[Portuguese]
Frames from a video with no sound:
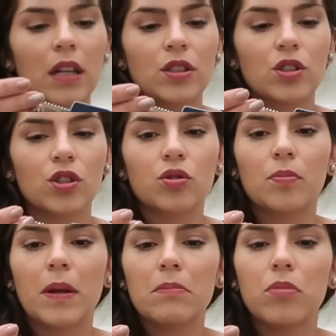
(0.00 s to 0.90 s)
a gente achou
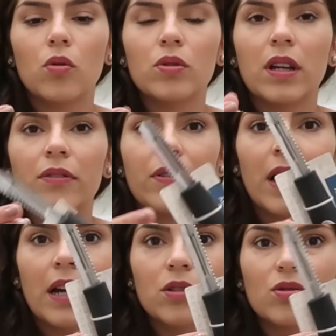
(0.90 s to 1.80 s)
bem bom e
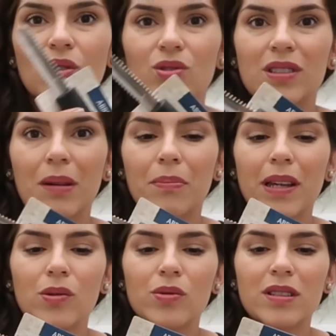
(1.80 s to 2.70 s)
afiado. O nosso tá
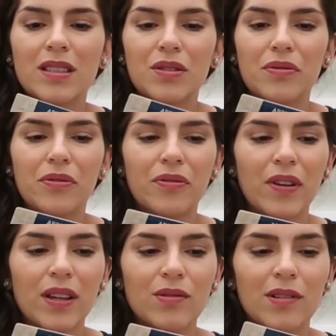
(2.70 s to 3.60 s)
bem ruizinho,
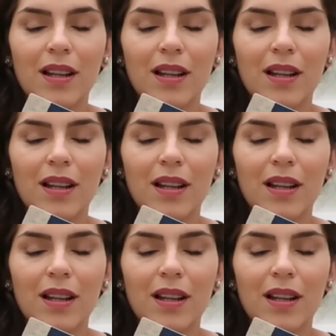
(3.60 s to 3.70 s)
feio e